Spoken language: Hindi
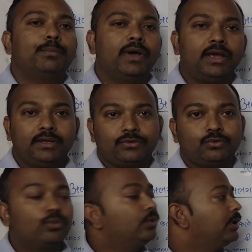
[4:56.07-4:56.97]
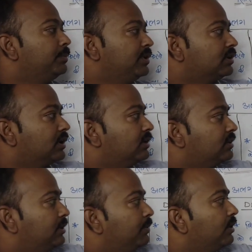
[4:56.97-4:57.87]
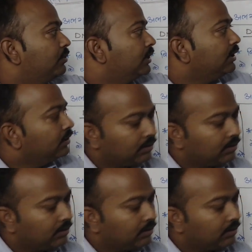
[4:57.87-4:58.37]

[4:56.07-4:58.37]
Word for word: भैंस घोड़े में इसका इस्तेमाल होता है